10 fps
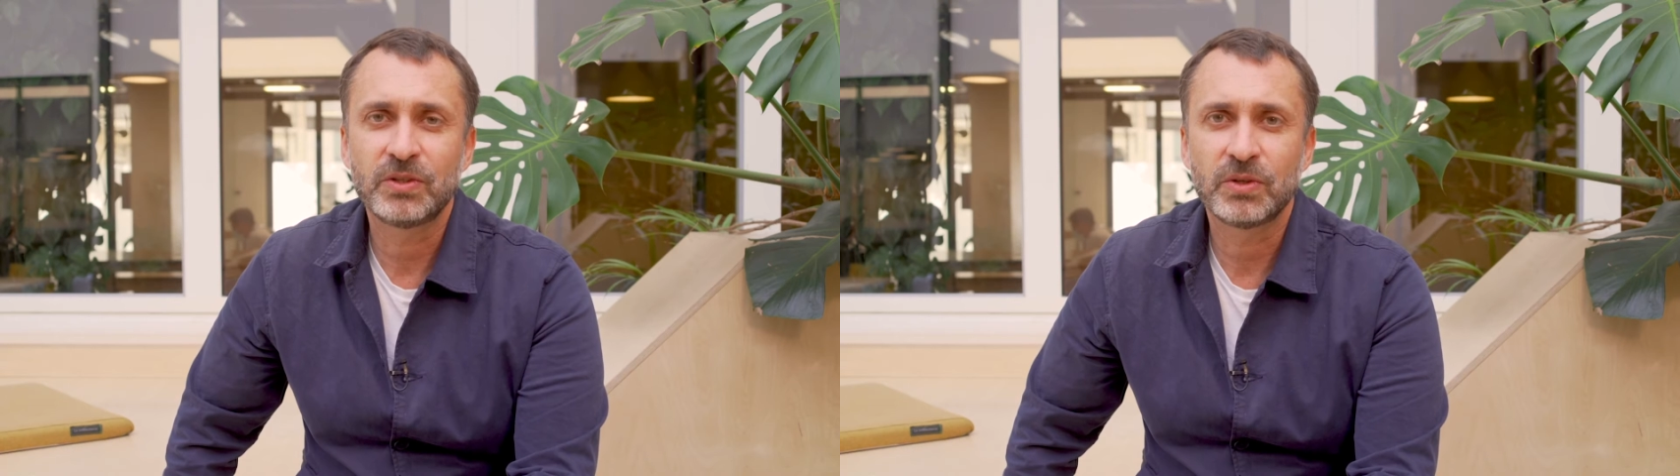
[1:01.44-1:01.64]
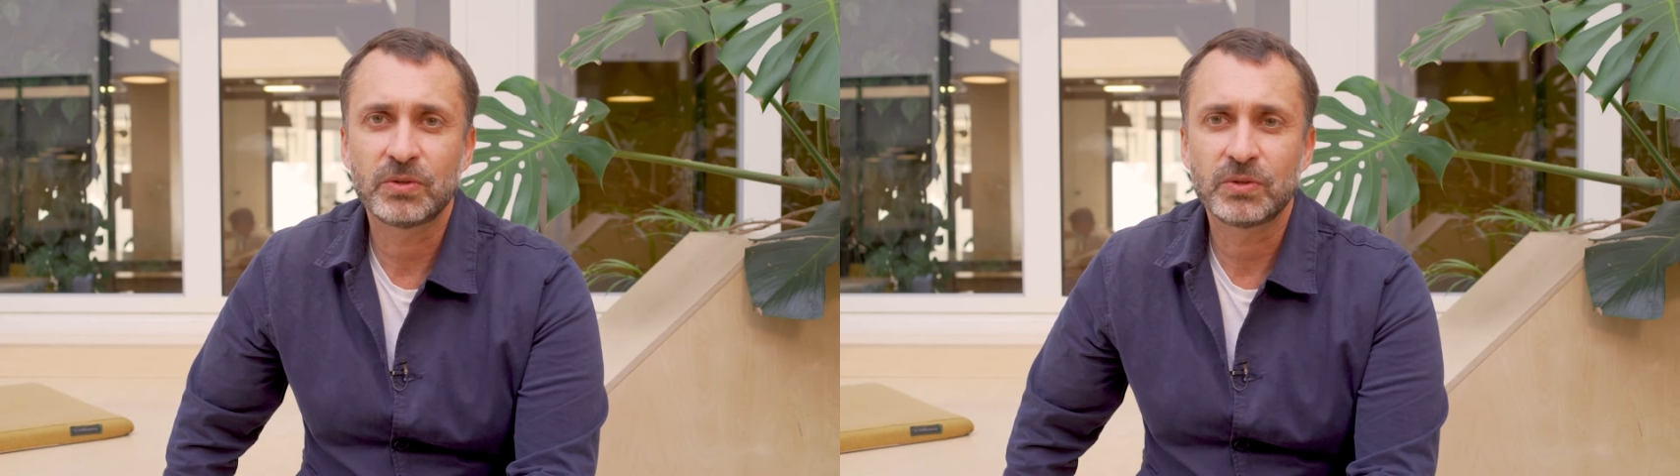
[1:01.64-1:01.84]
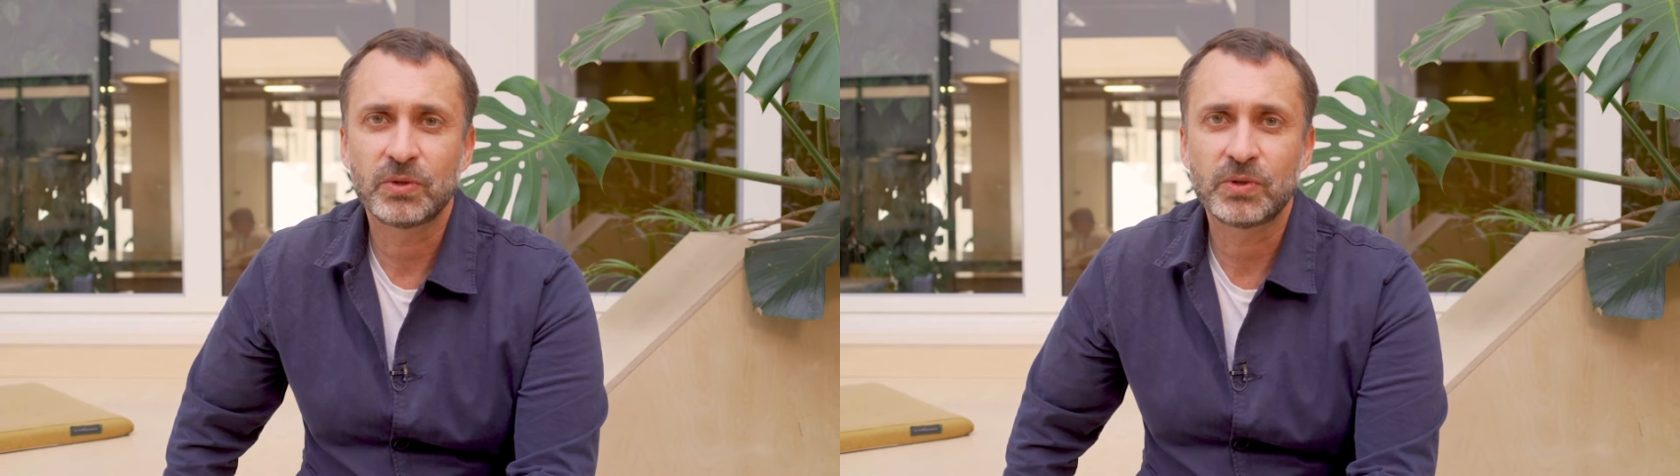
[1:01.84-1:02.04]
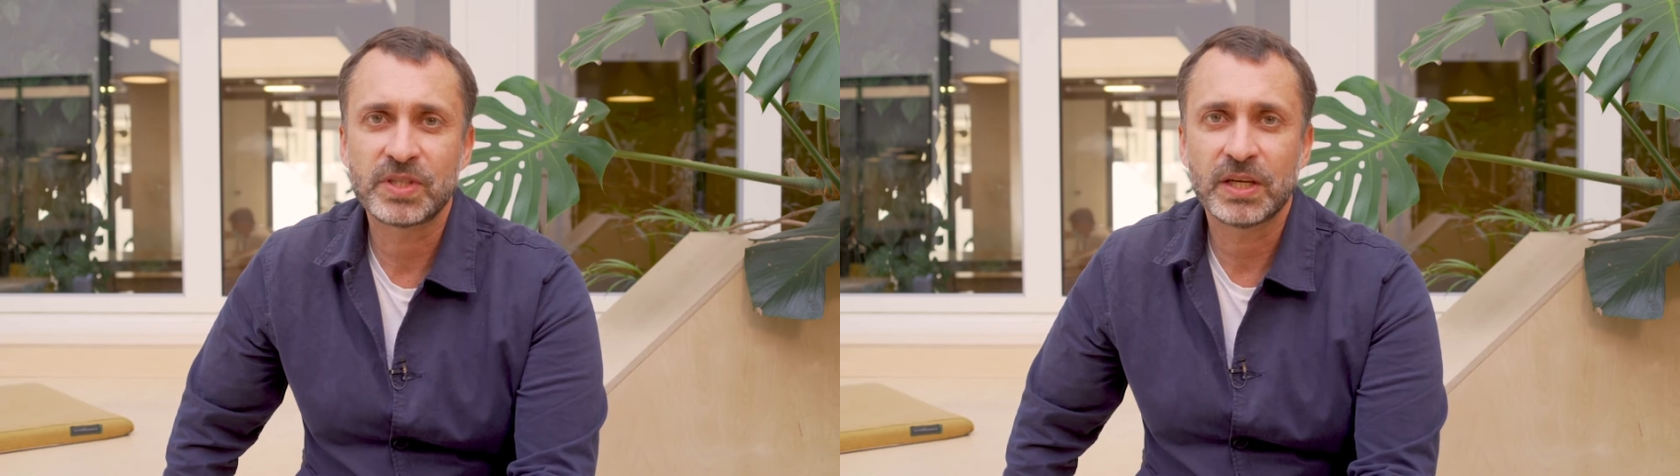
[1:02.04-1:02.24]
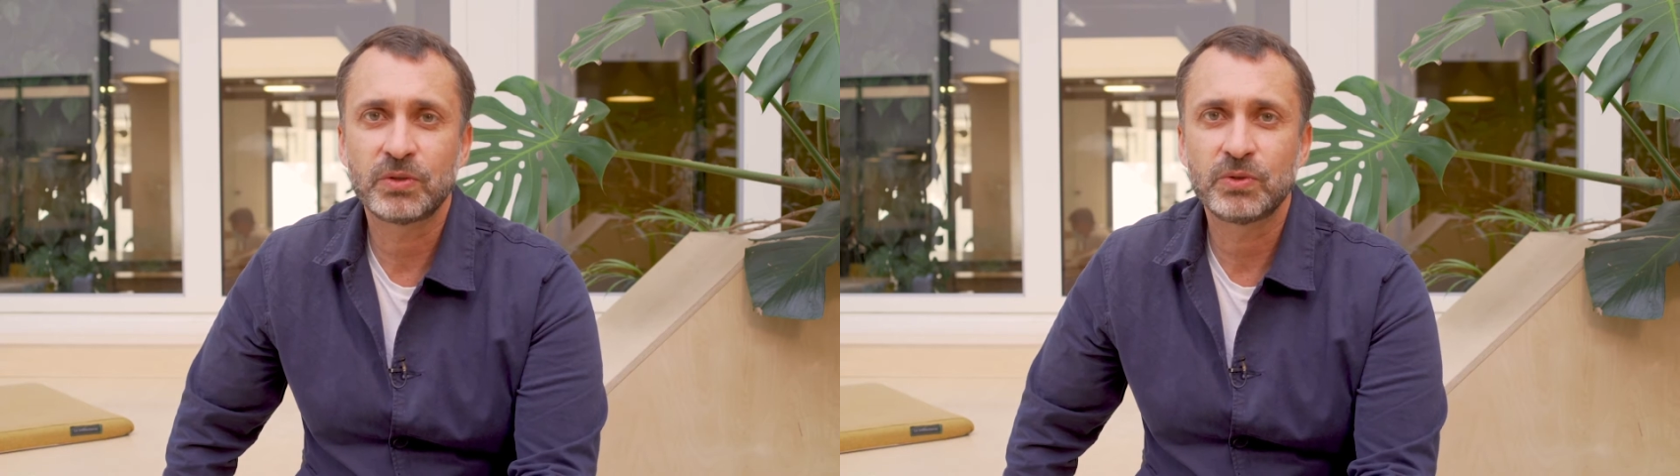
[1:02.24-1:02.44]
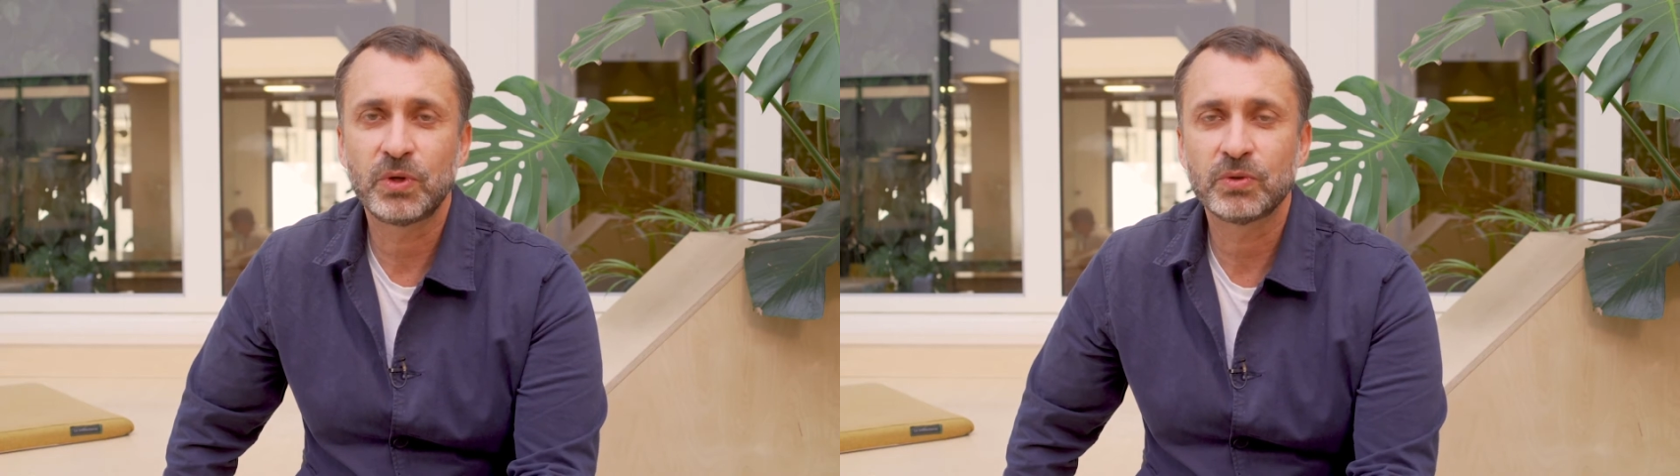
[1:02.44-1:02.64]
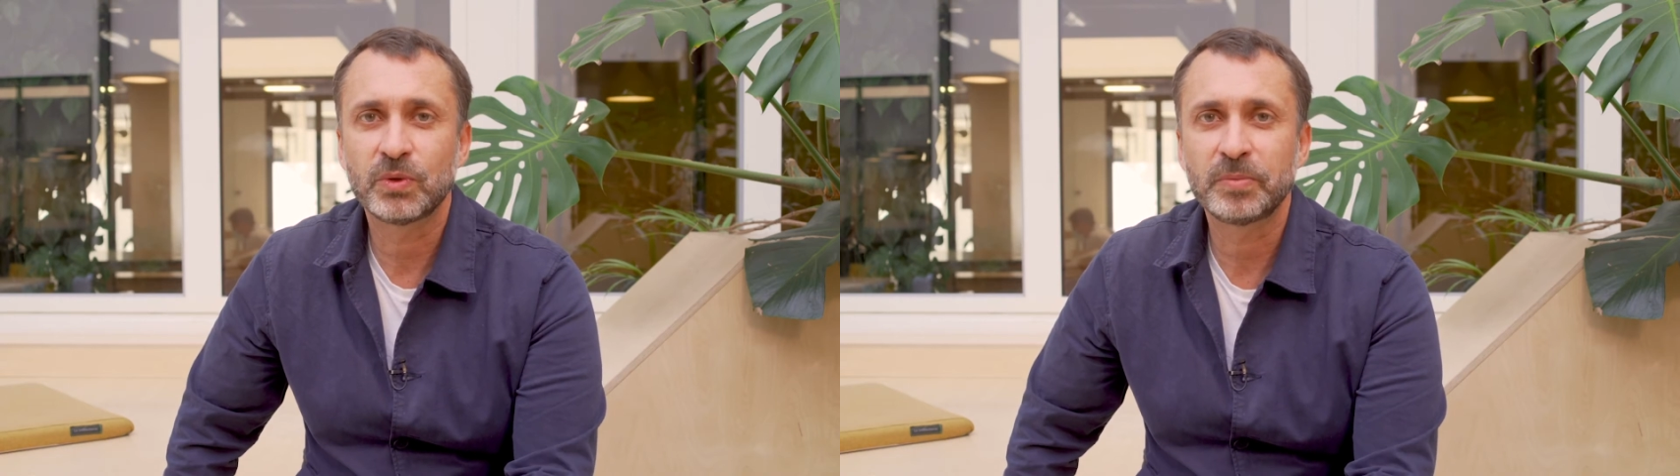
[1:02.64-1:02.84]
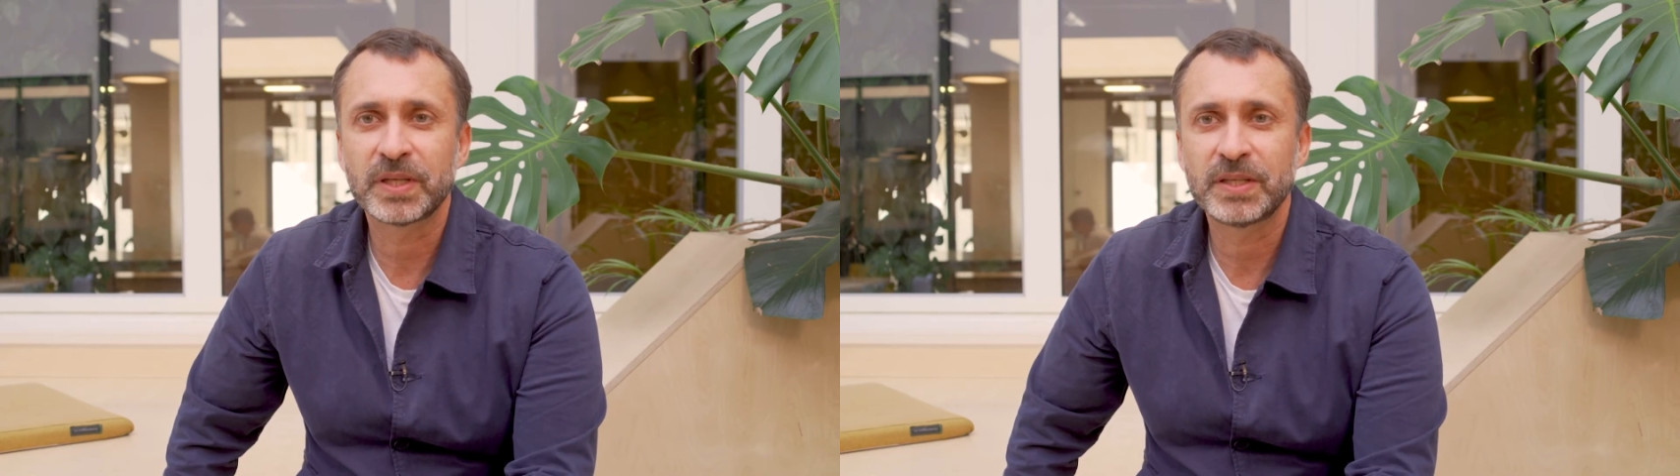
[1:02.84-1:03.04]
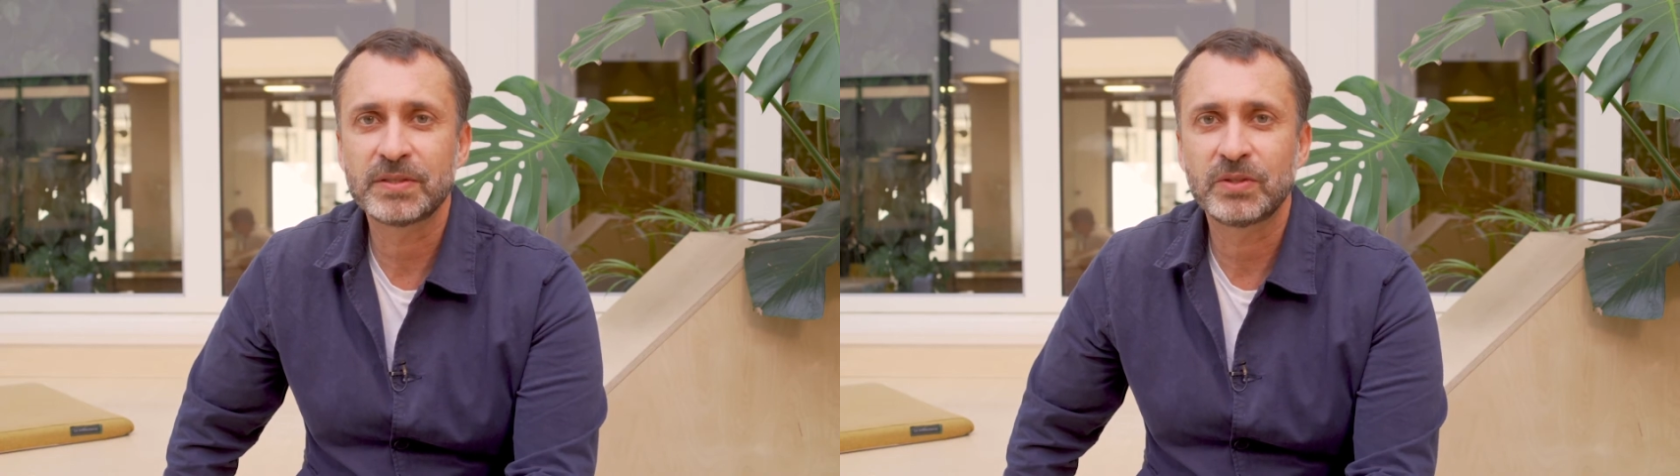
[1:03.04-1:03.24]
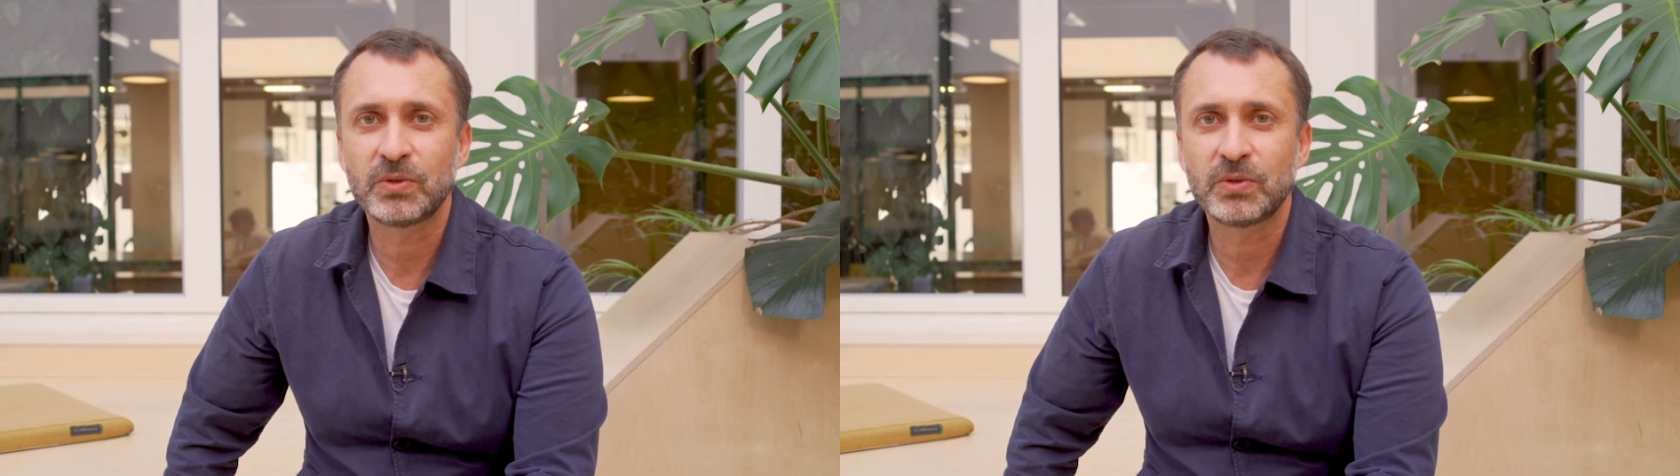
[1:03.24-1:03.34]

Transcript: dans, dans le cercle de l'entreprise,